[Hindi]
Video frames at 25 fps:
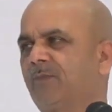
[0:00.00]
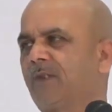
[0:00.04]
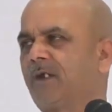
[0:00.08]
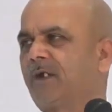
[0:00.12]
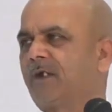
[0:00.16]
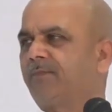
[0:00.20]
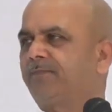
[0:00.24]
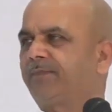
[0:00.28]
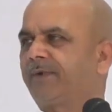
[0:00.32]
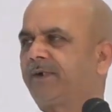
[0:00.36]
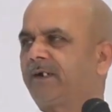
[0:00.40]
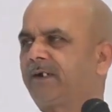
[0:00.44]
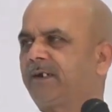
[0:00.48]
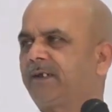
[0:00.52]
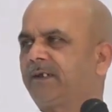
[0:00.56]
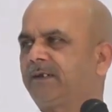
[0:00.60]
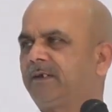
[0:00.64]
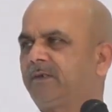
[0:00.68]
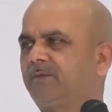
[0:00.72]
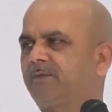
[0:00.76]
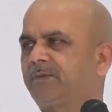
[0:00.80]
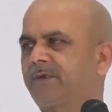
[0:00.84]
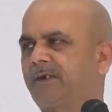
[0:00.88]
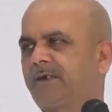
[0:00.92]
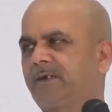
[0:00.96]
आप
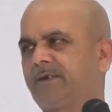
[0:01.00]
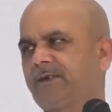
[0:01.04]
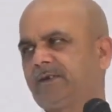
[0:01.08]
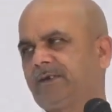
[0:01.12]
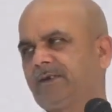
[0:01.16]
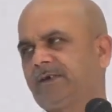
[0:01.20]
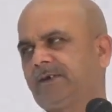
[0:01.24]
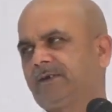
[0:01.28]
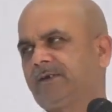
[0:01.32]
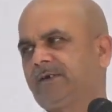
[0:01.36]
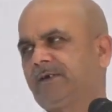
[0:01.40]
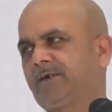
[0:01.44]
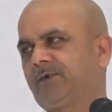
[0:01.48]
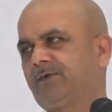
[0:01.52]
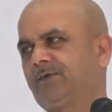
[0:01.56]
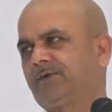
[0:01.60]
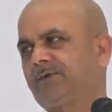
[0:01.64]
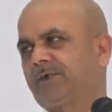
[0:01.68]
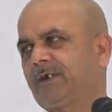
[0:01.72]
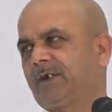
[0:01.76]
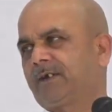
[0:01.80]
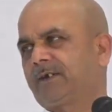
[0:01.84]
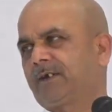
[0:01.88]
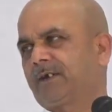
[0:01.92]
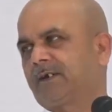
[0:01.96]
प्राणायाम करें धीरे धीरे हो
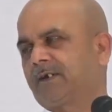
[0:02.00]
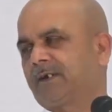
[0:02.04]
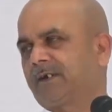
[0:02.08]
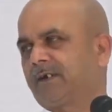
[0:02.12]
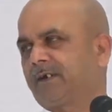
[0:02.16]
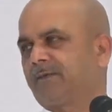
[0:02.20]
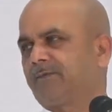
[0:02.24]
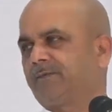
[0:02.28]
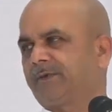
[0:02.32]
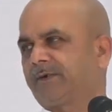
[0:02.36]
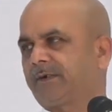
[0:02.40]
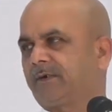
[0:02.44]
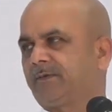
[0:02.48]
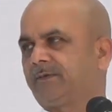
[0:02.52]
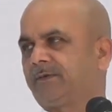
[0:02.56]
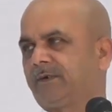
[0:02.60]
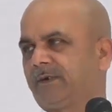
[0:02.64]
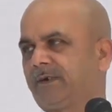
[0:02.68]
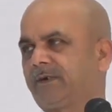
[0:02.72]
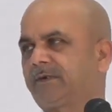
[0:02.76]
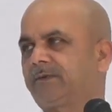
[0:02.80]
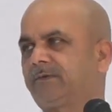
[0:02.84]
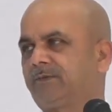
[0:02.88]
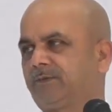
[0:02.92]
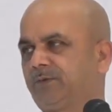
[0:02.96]
जाएगा अगर आप मतलब
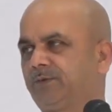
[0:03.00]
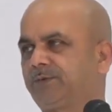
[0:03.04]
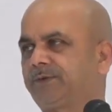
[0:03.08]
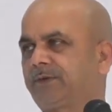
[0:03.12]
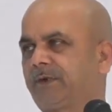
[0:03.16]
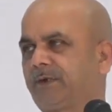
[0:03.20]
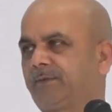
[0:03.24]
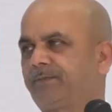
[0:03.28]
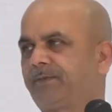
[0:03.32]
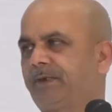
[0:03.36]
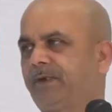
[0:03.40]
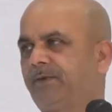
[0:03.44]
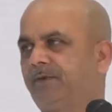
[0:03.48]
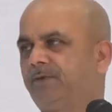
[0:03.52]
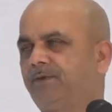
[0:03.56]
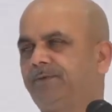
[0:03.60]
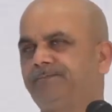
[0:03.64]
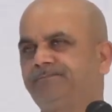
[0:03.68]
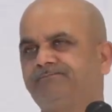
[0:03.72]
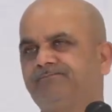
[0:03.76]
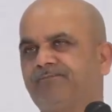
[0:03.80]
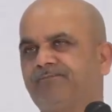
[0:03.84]
एक दूसरा पहलू